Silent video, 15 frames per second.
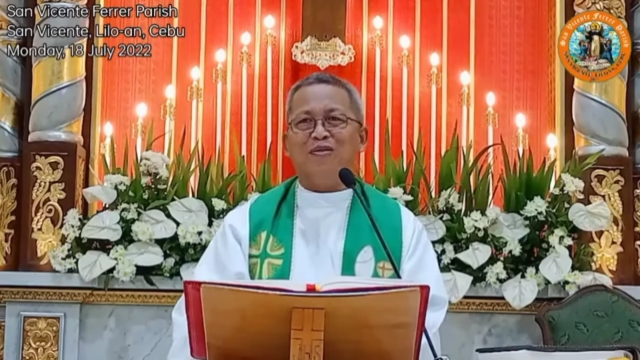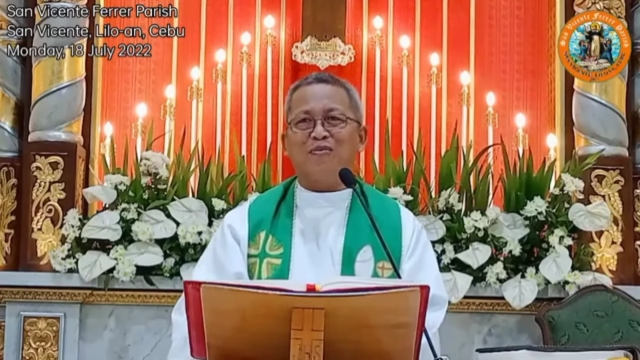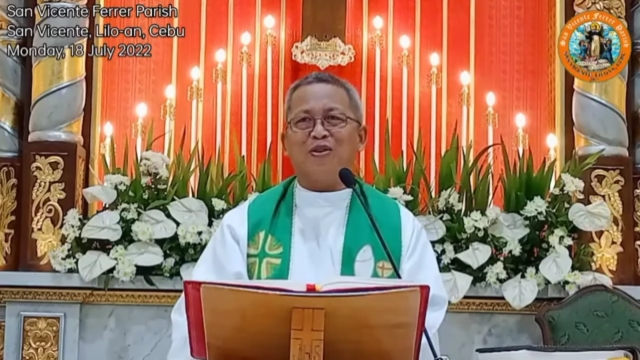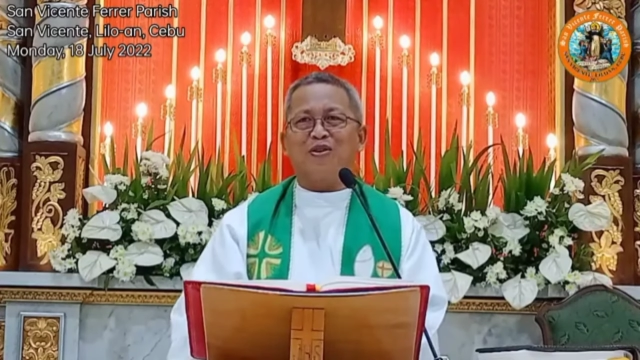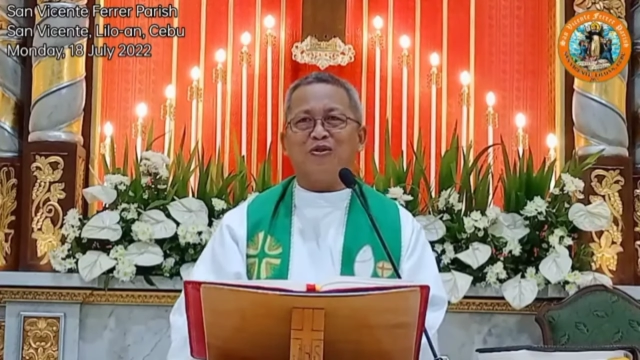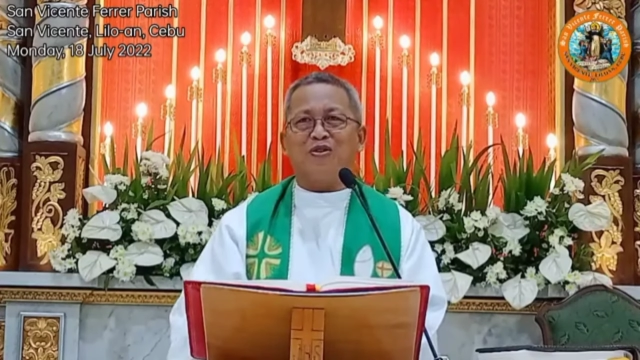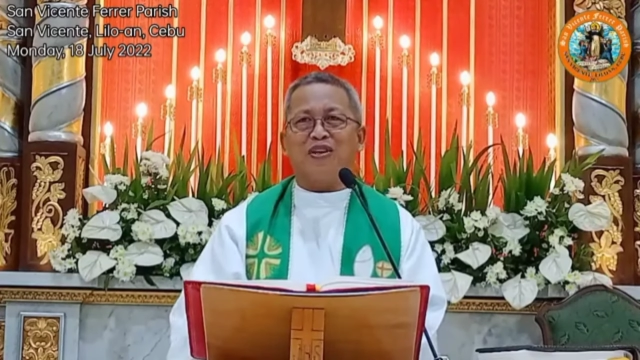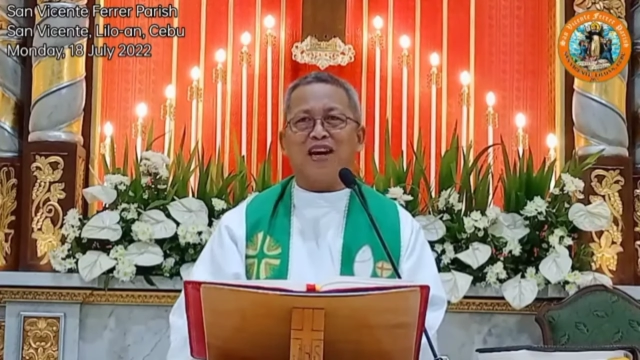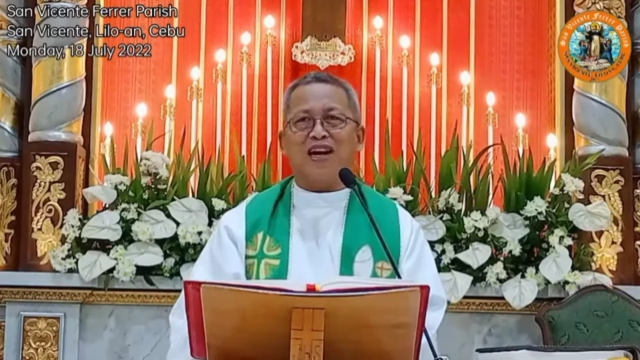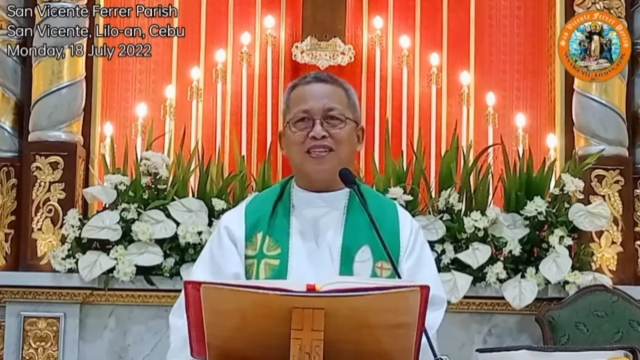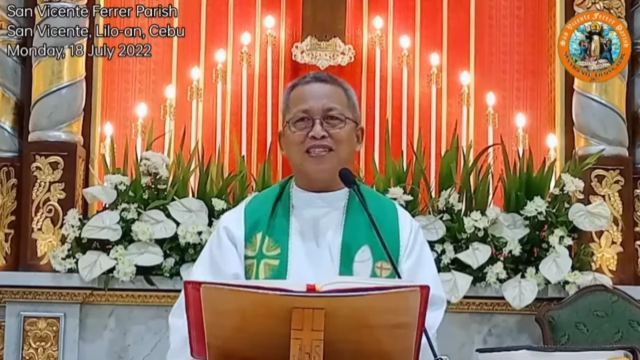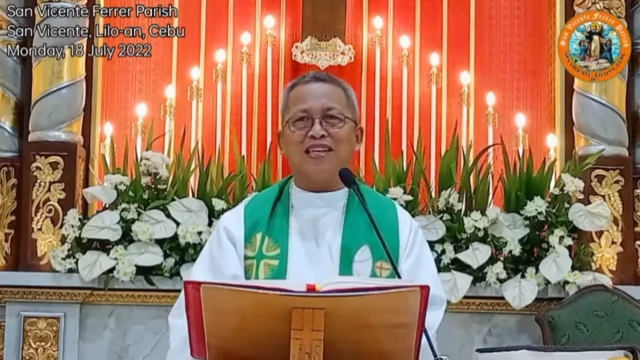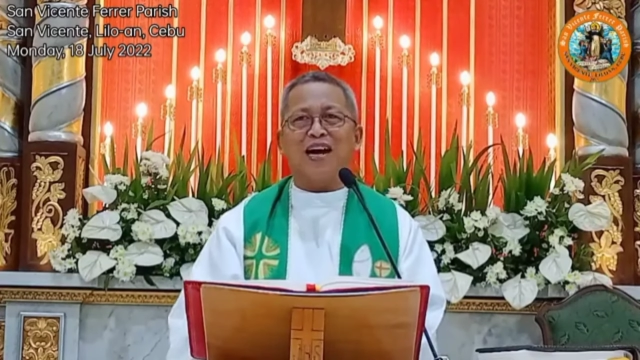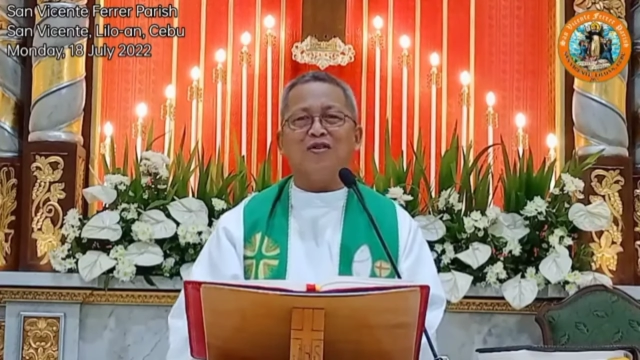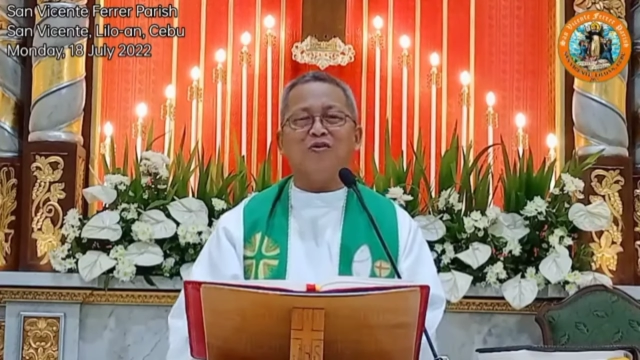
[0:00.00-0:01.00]
motong
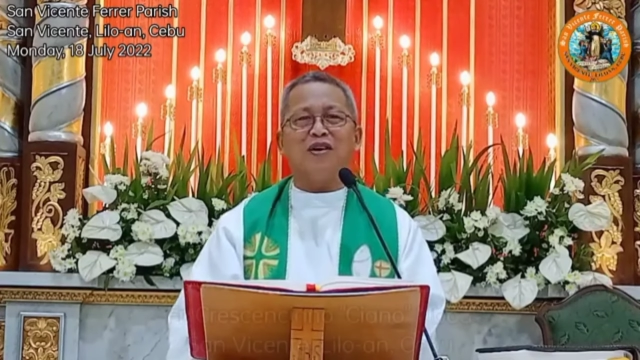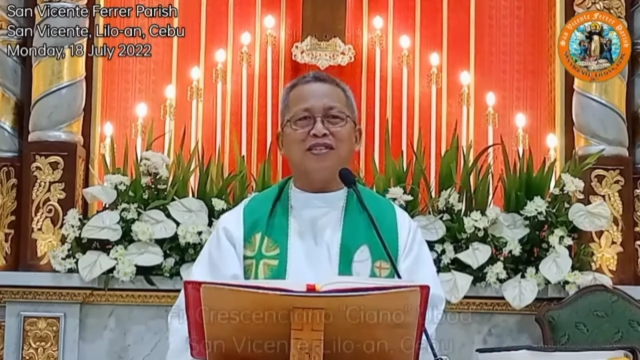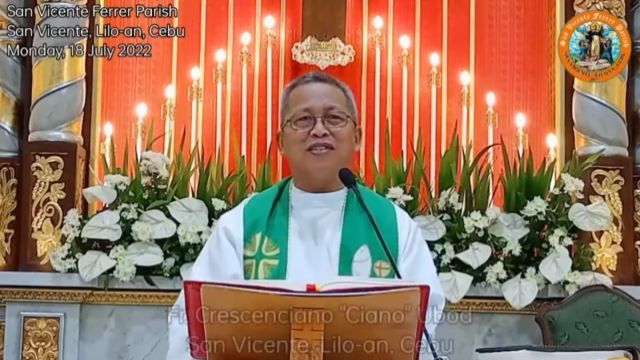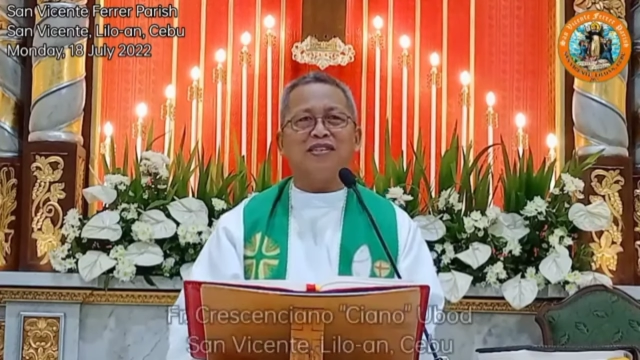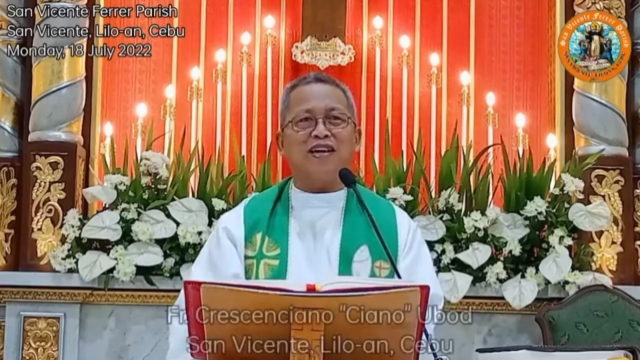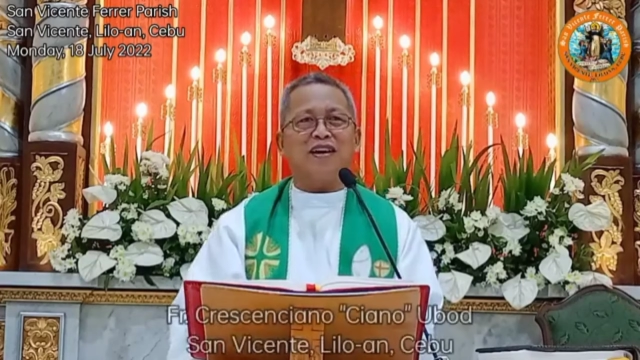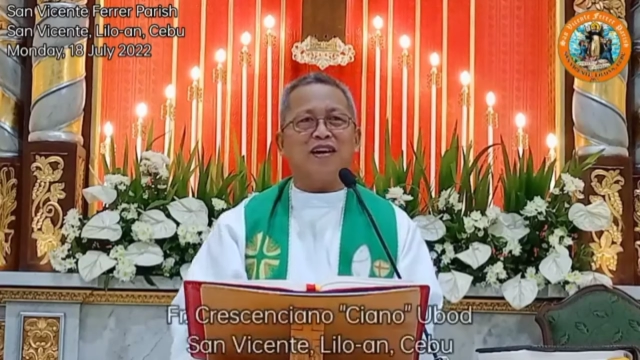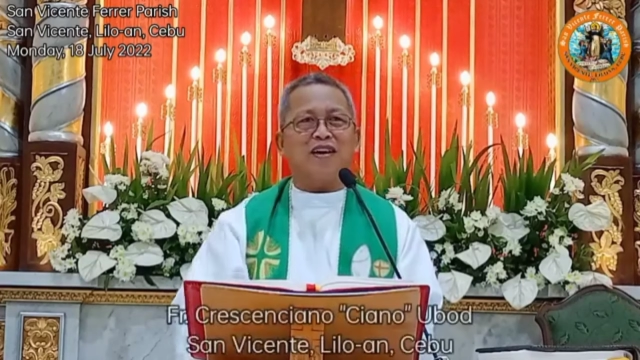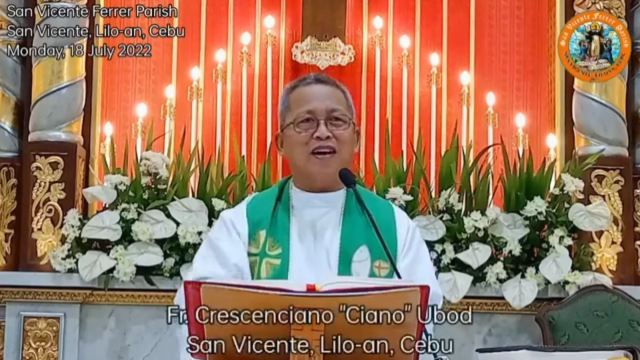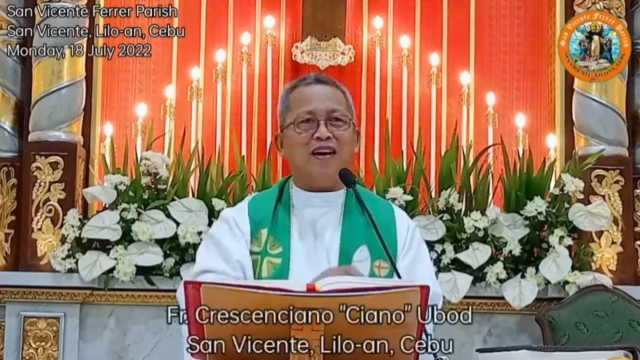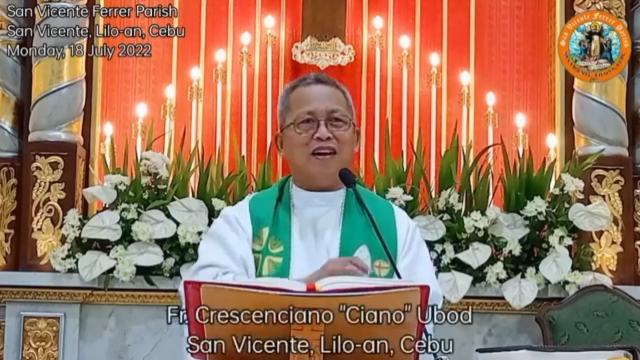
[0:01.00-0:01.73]
nangasawa siyag